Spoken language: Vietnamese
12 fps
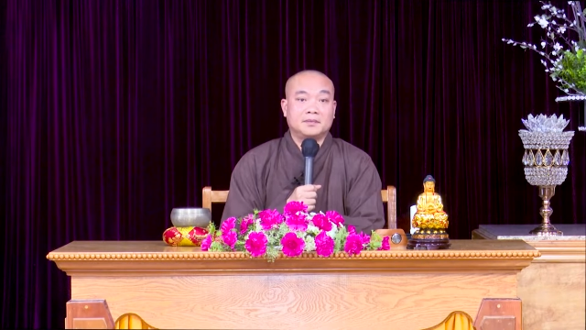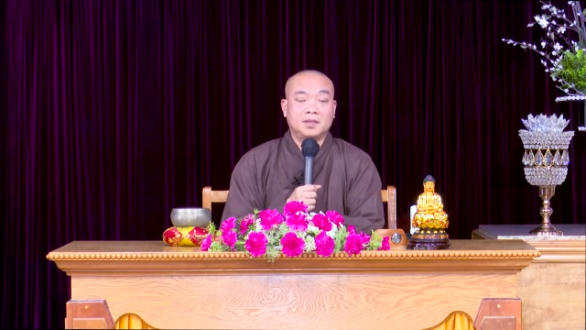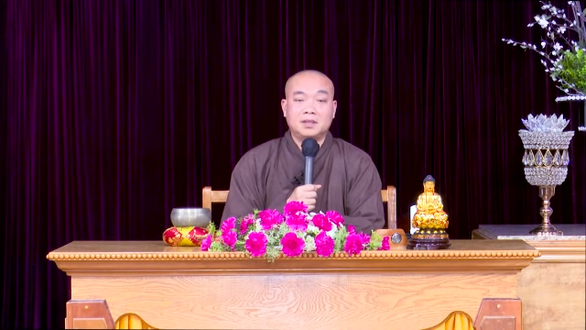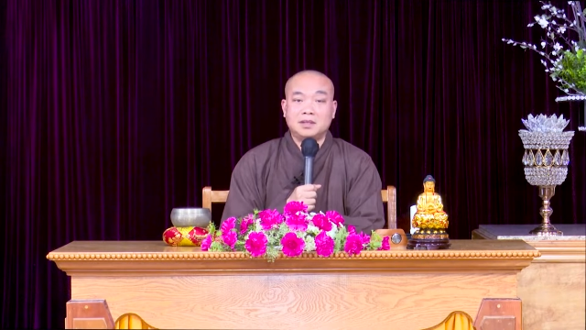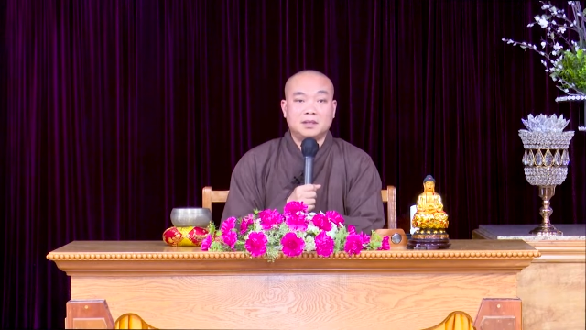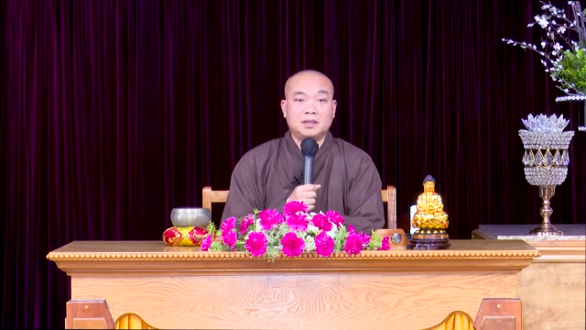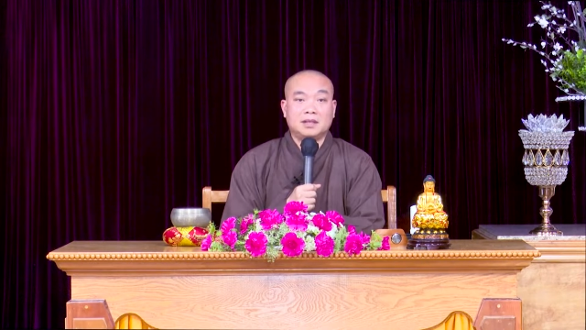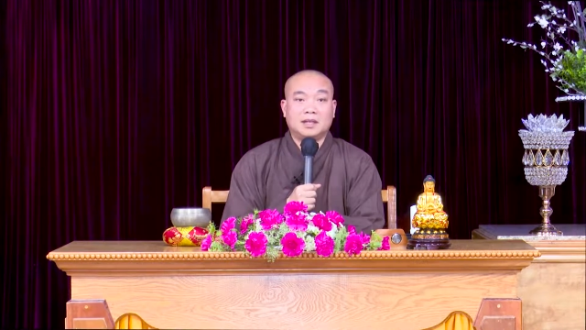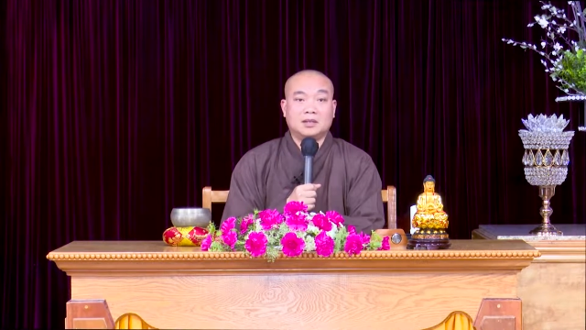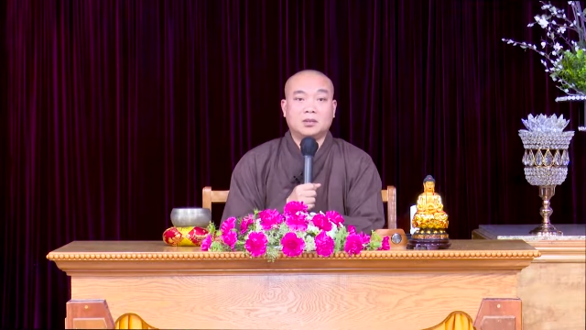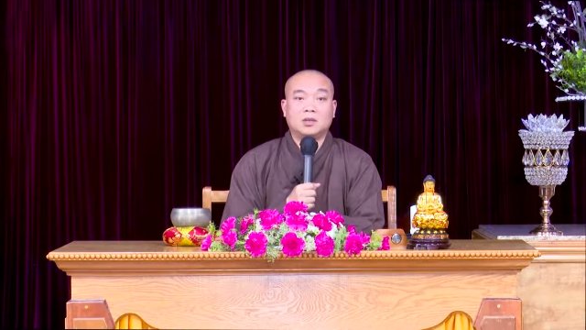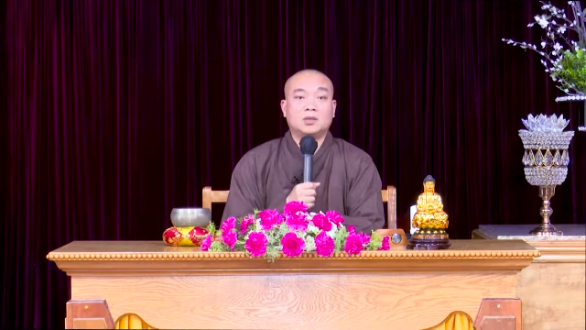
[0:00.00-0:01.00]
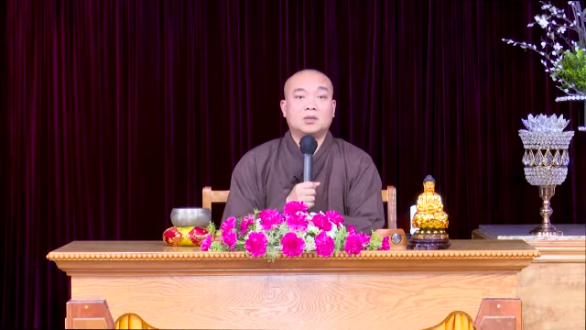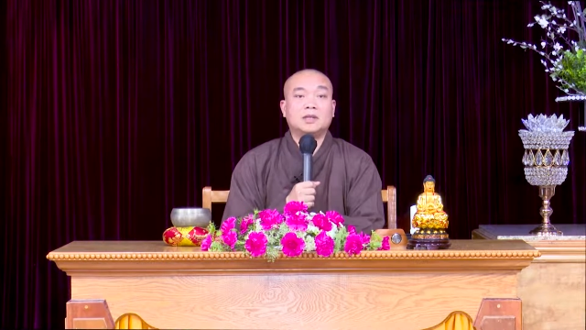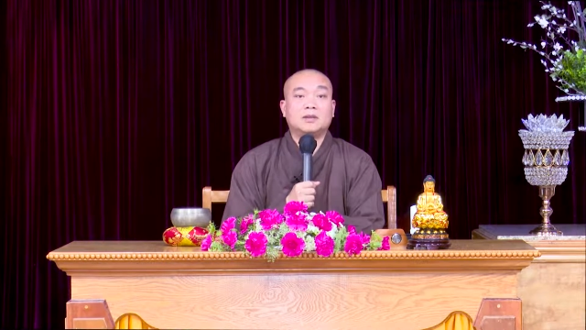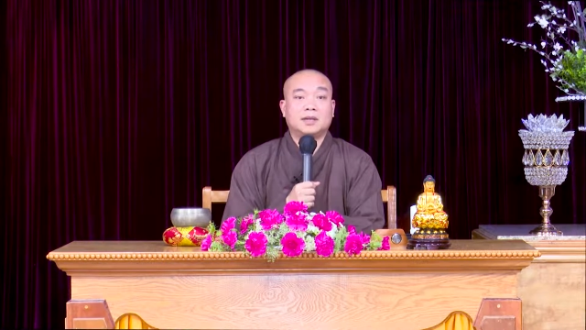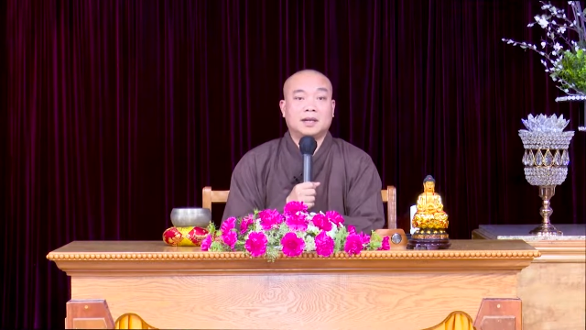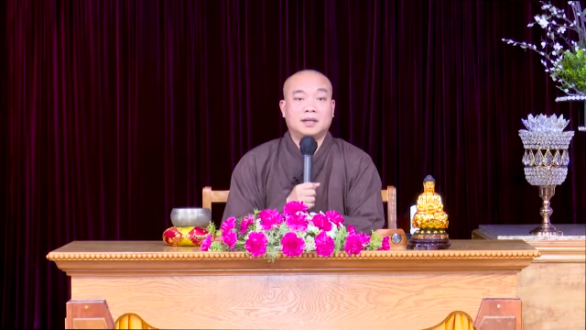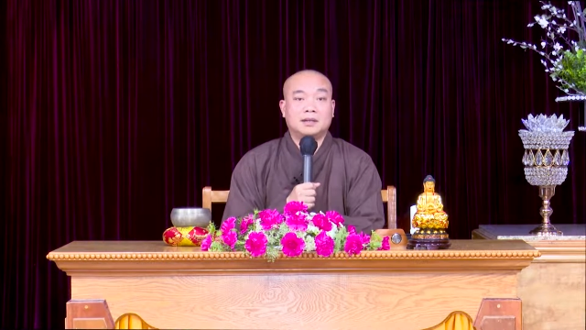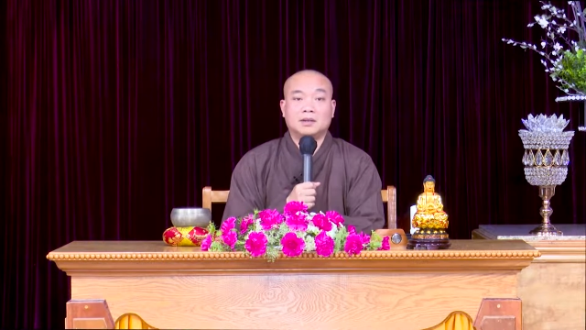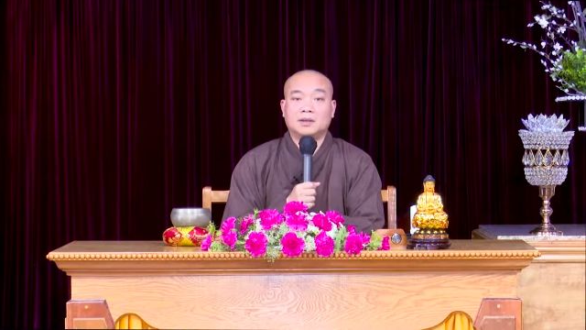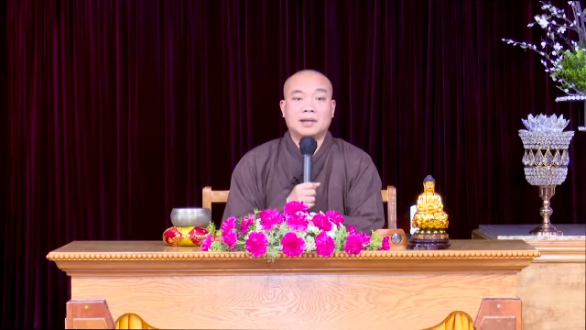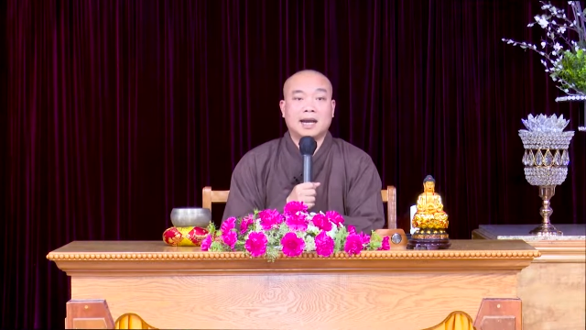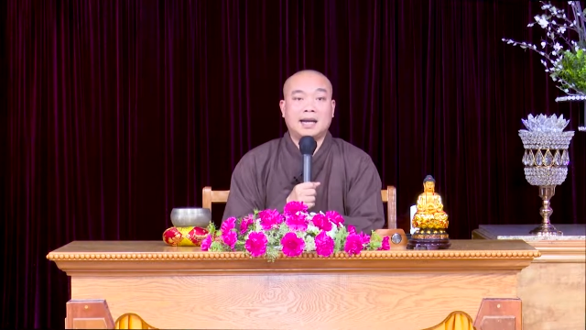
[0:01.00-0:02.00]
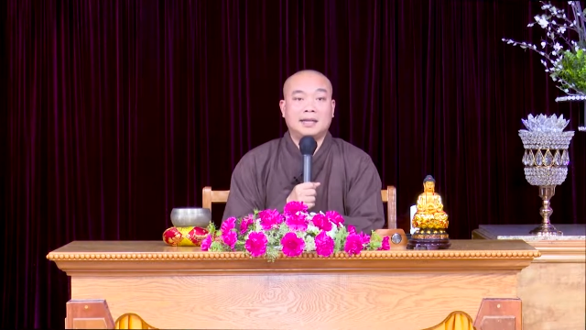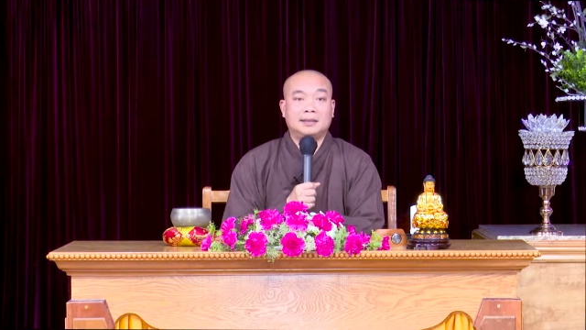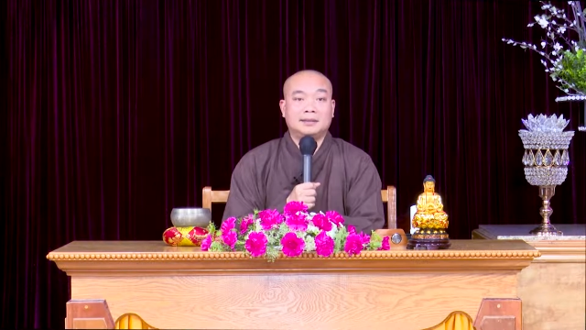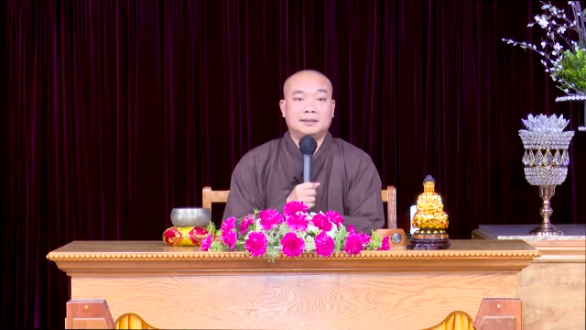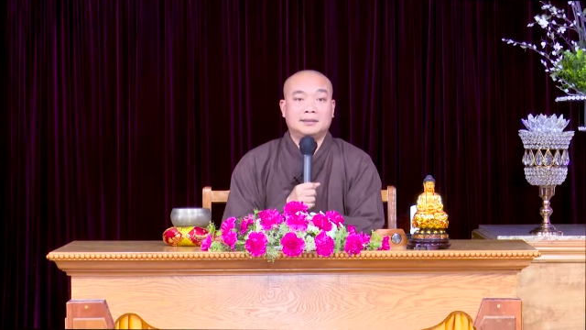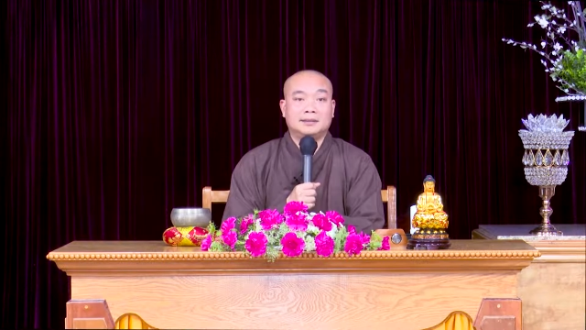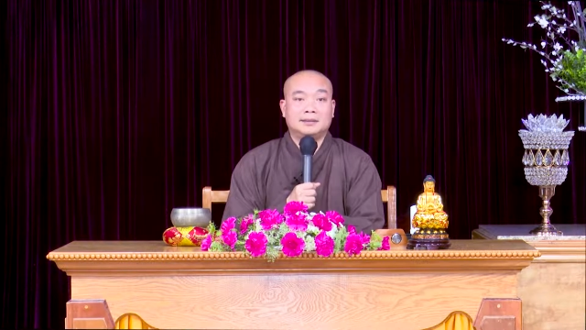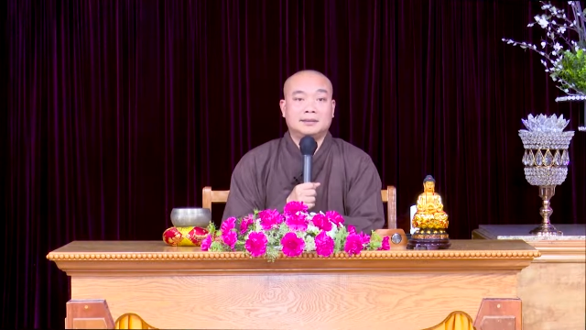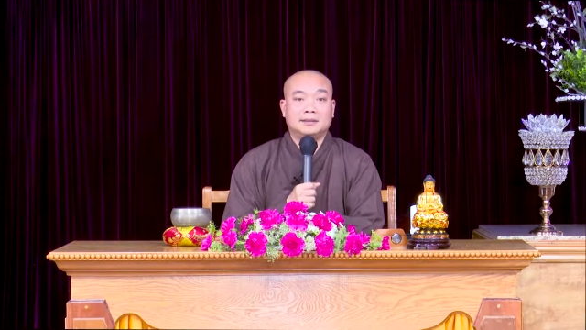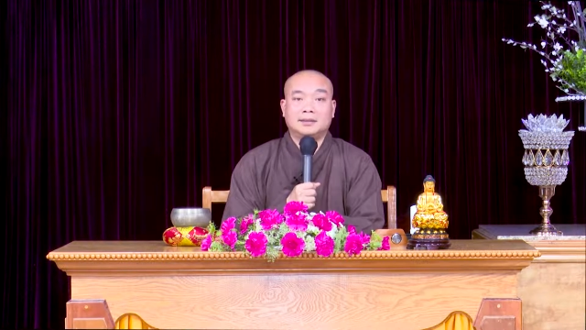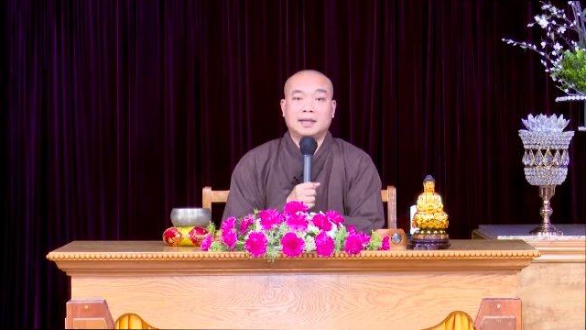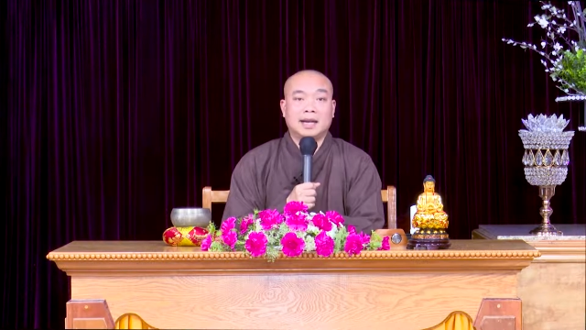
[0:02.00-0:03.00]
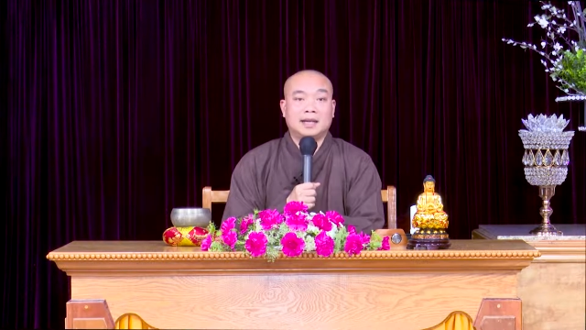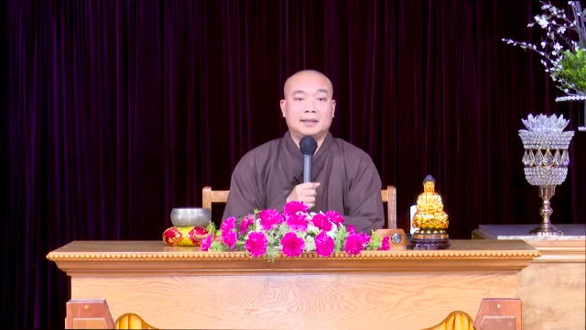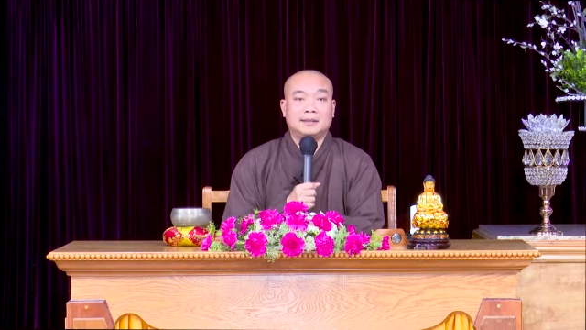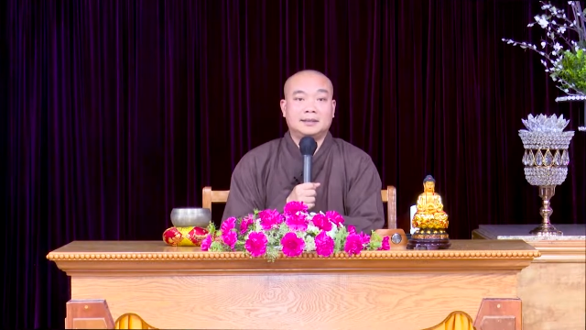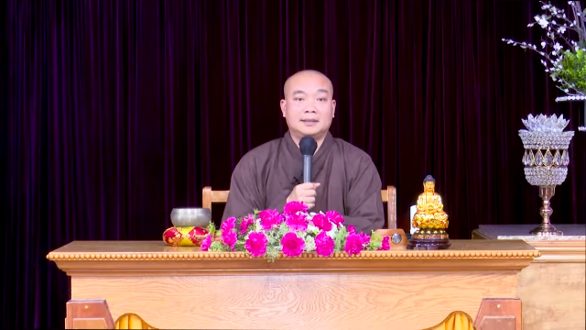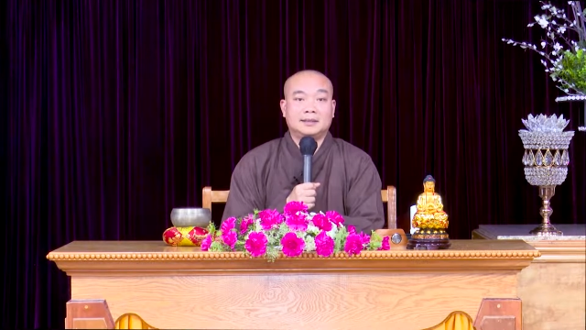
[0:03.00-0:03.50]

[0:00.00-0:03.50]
Nhất nhất là tuân thủ theo Thầy, đừng có cãi. Đừng cãi.